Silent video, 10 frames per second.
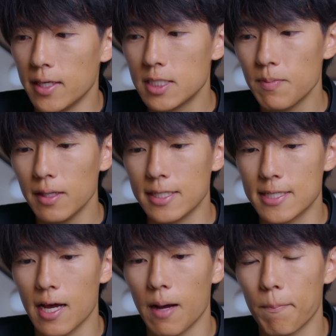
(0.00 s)

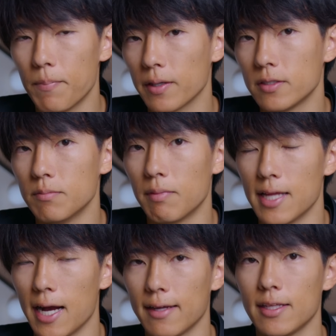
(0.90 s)
12,800ま
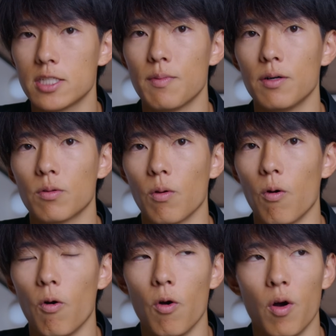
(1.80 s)
で上げてしまう
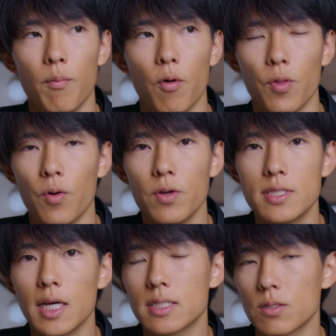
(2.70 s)
と、もう
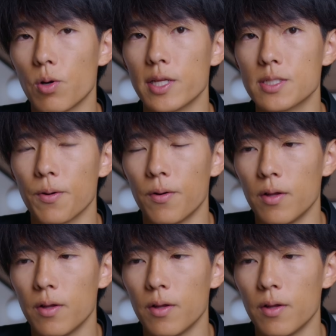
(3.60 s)
ノイズがすごいですと。